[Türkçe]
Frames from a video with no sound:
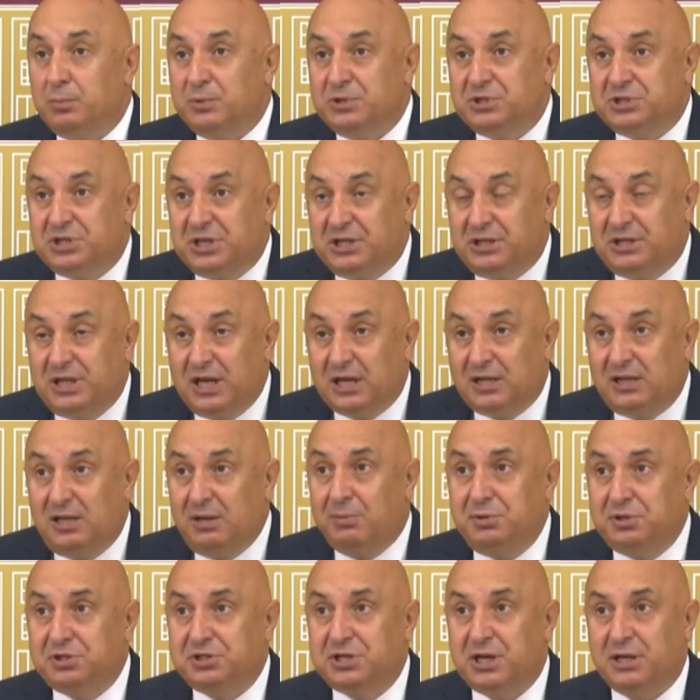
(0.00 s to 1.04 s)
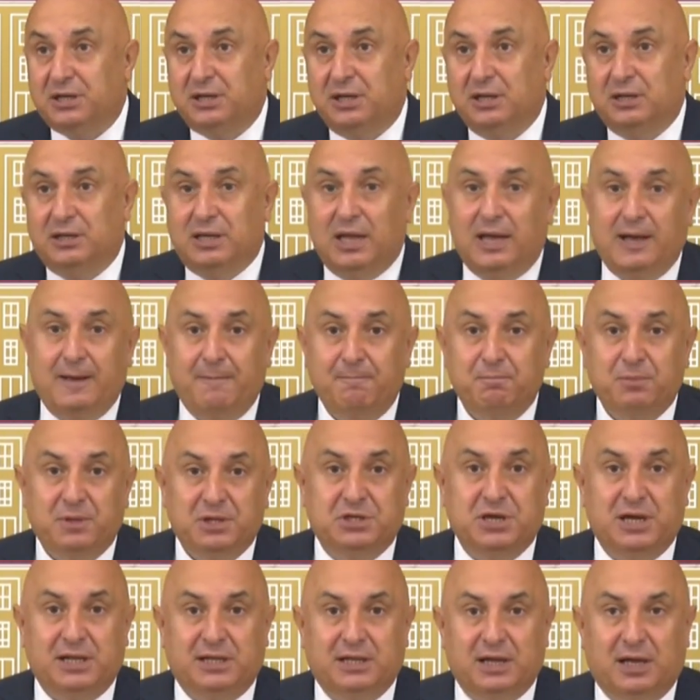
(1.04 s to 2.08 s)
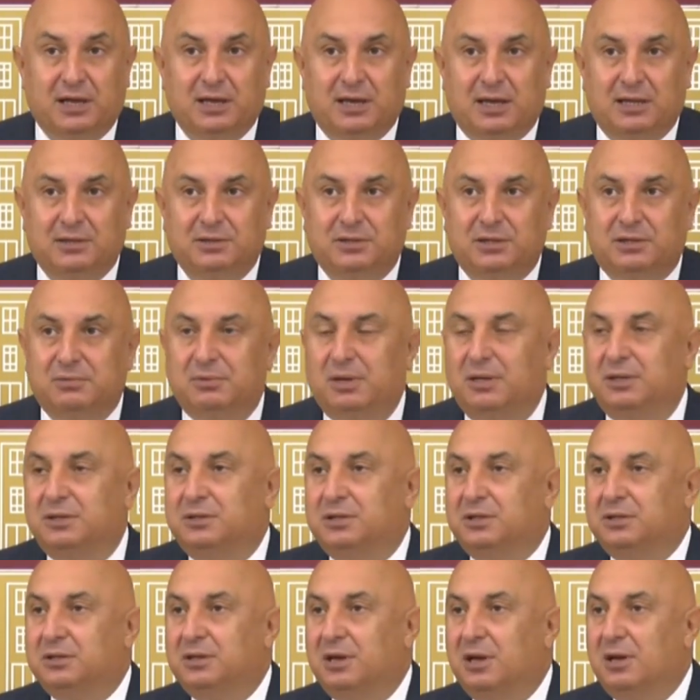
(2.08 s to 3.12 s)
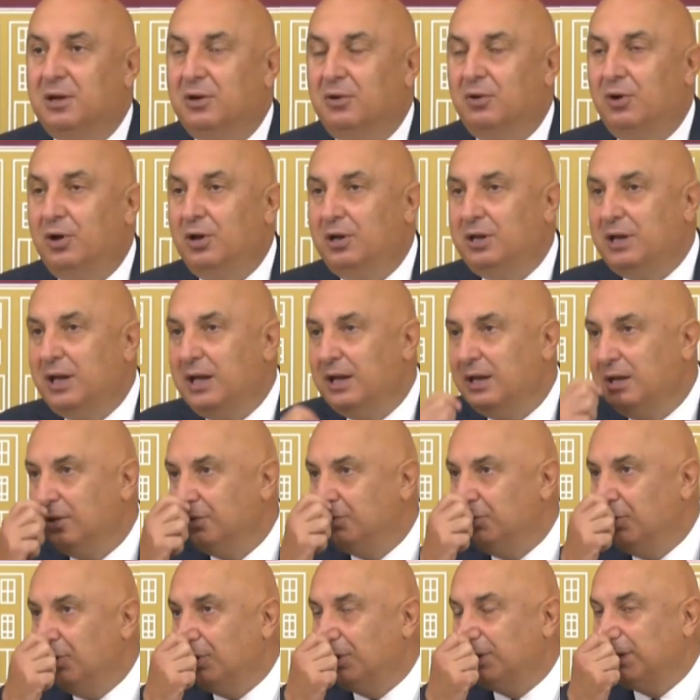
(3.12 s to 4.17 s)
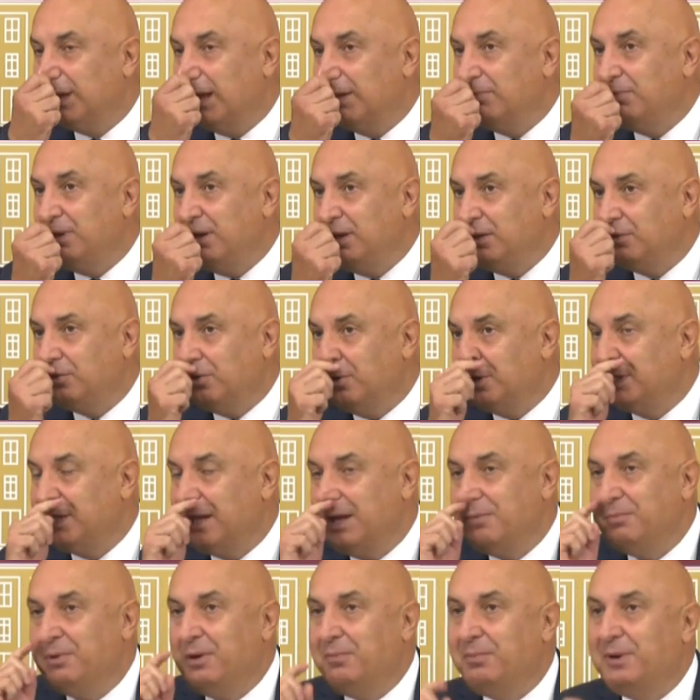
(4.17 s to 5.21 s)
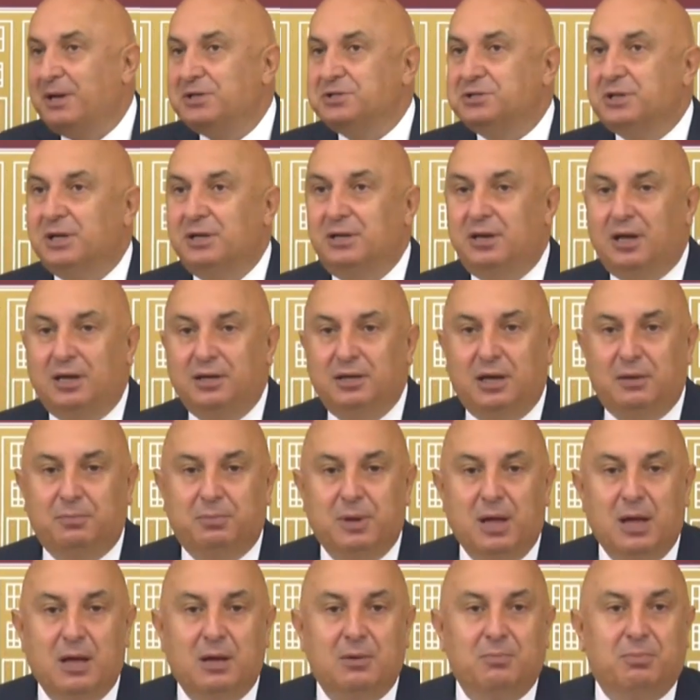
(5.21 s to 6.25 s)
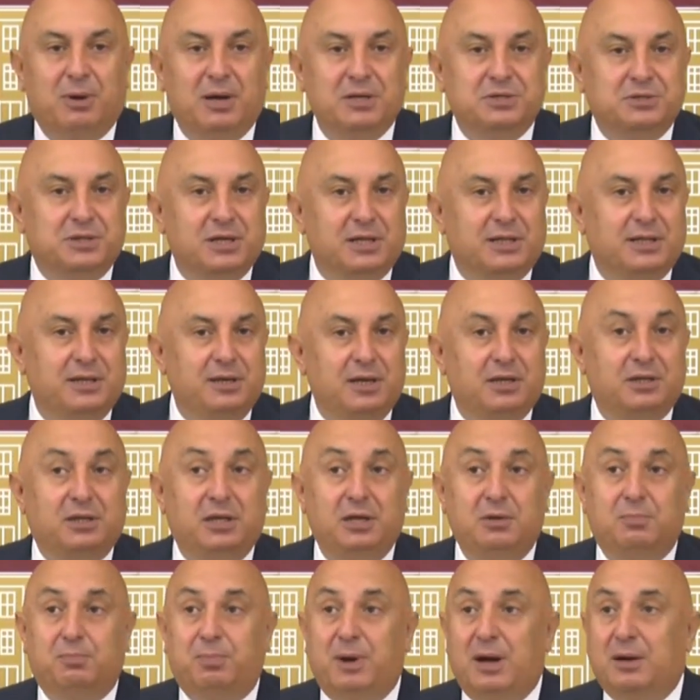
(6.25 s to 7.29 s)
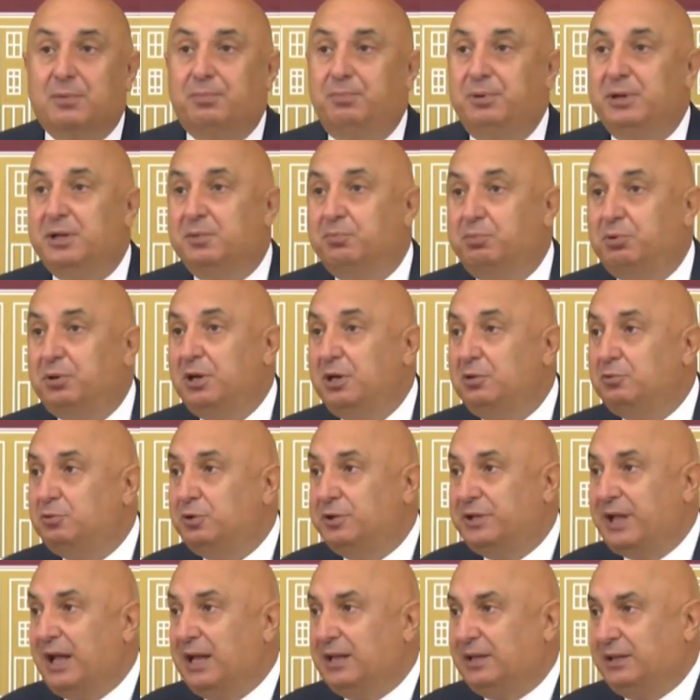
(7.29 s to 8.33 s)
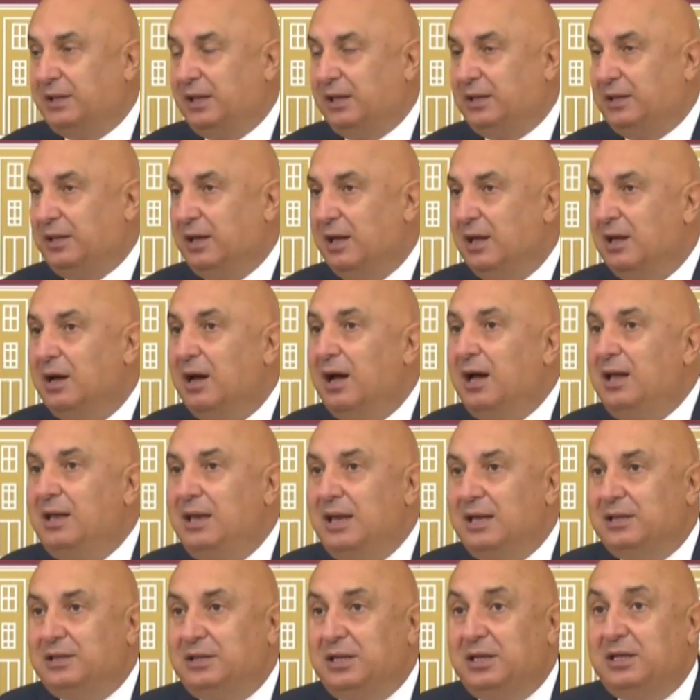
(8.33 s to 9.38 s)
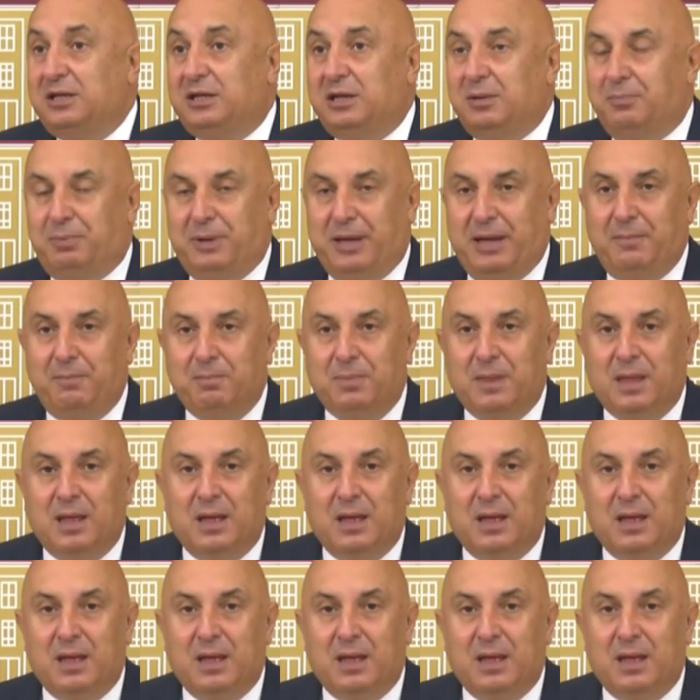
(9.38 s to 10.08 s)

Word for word: şiddetli bir şekilde cezalandırmalıdır. Öyle göstermedik ÖSYM başkanını alıp başkasını atayıp bak biz burayı düzelttik, hallettik gibi